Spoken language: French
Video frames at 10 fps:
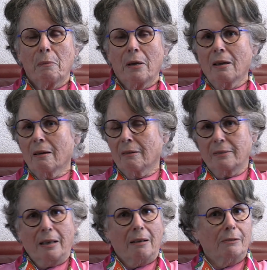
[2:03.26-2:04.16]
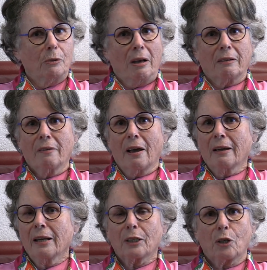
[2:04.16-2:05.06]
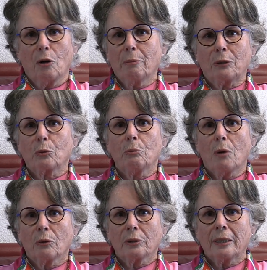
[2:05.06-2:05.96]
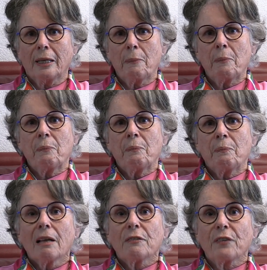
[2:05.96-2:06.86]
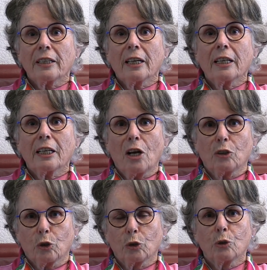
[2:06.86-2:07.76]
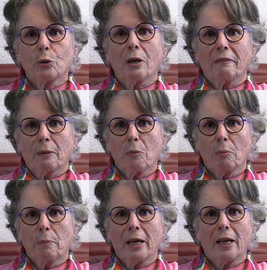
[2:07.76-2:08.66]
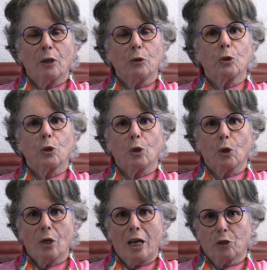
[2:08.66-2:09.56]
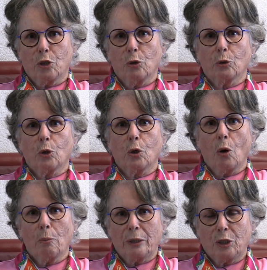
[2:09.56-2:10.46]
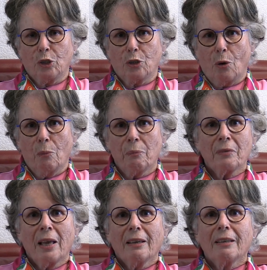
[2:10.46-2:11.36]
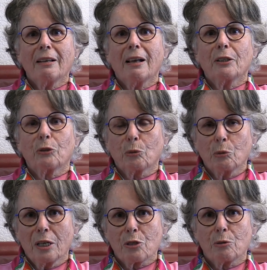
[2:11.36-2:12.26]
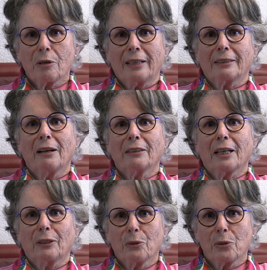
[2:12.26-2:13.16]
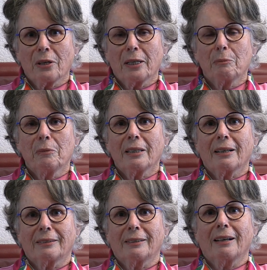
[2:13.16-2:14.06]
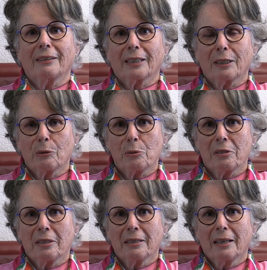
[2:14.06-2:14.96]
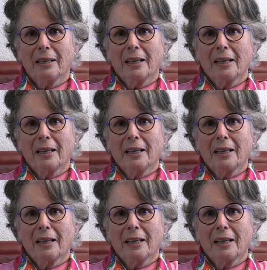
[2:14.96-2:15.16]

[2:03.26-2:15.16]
mais ça lui arrivait à elle comme à tout le monde. Frédéric a entretenu avec mon père une relation de compétition. Il allait tous les jours l'attendre à 2h30 quand il rentrait de l'usine